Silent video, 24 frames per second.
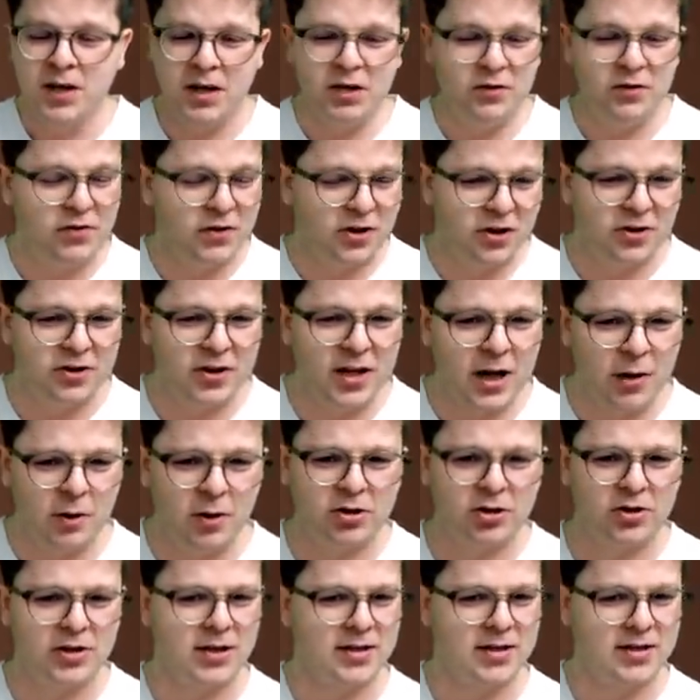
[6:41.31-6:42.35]
I
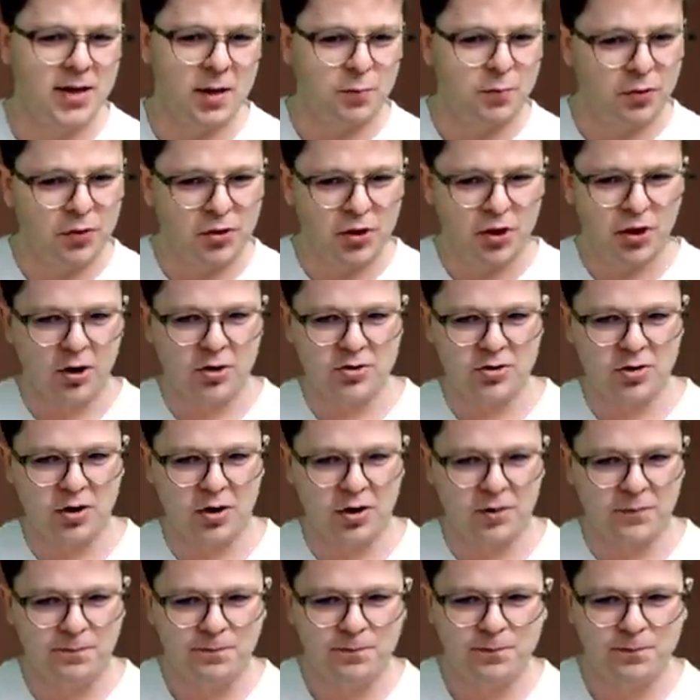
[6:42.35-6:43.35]
wyglądało to następująco.